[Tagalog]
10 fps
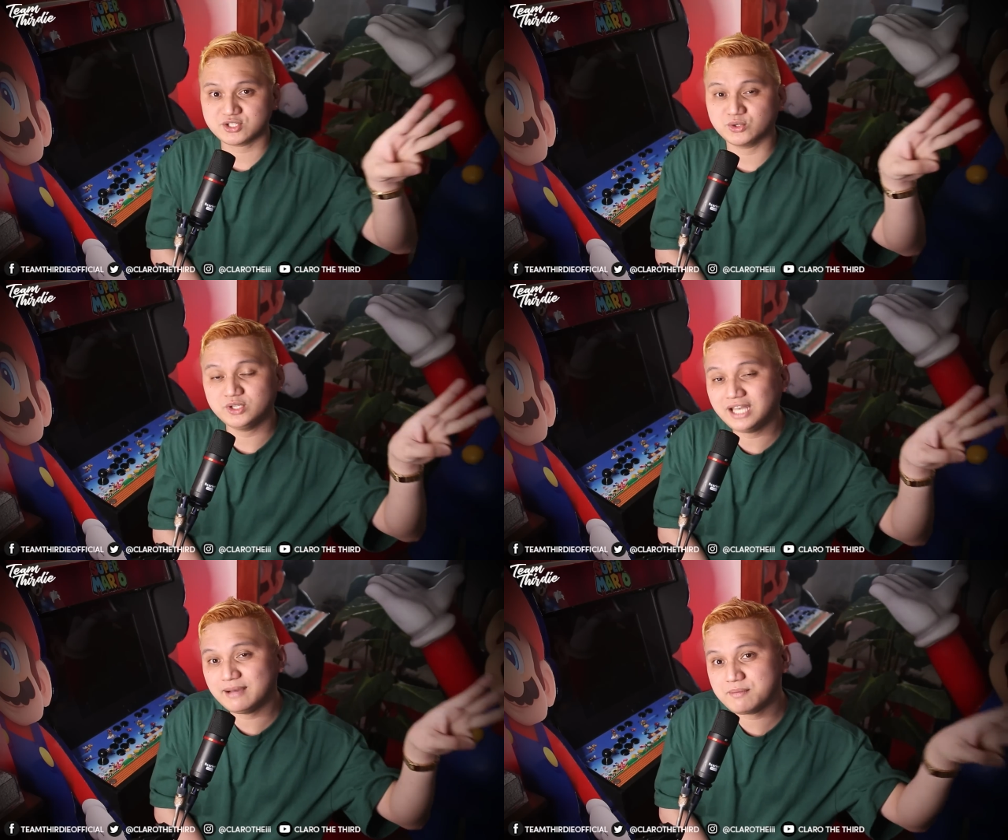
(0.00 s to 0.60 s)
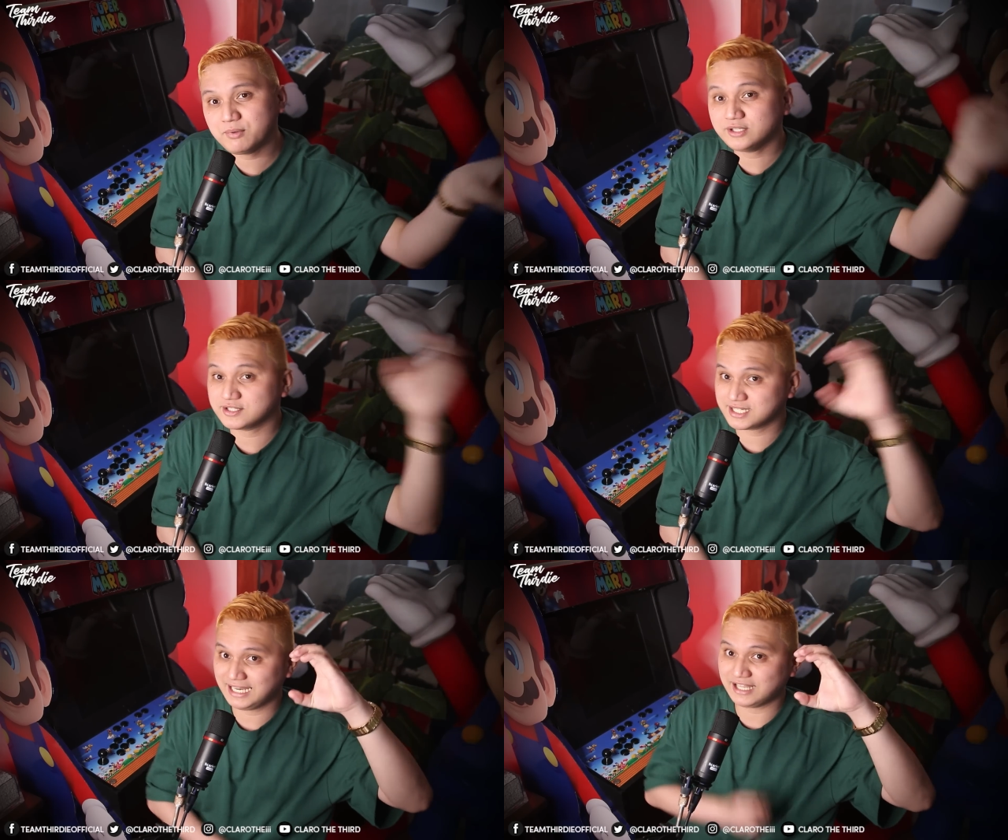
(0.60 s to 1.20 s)
So, yun lamang po.
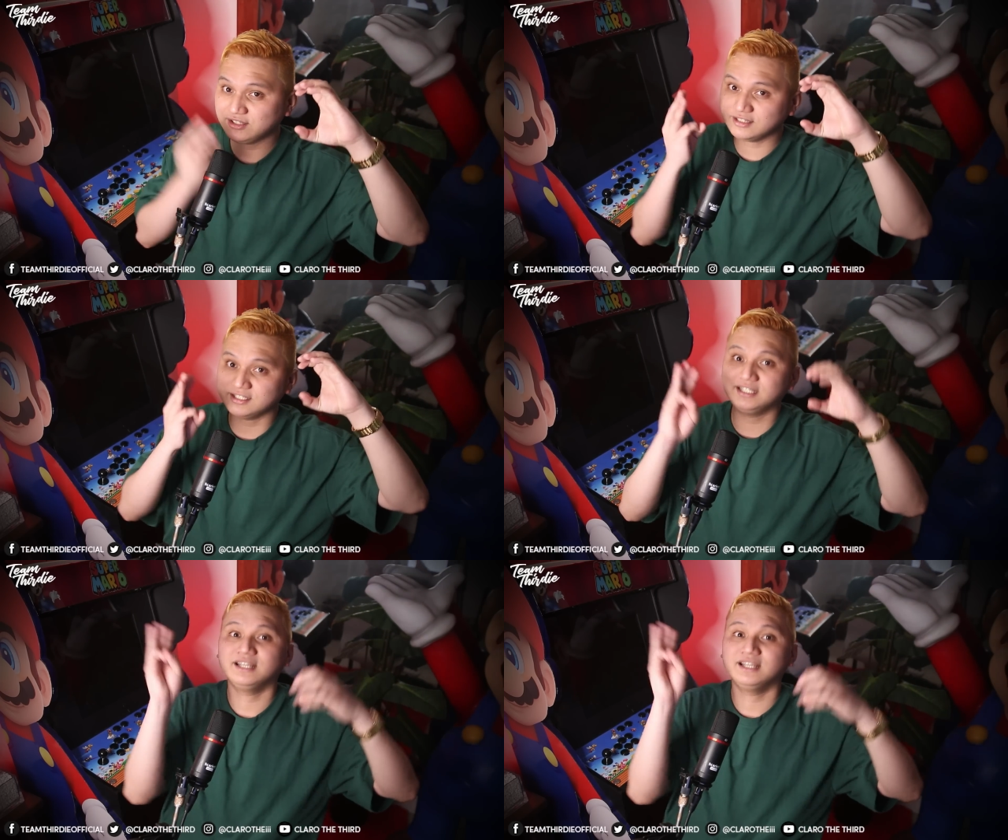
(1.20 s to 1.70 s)
Ito si Clara the Third.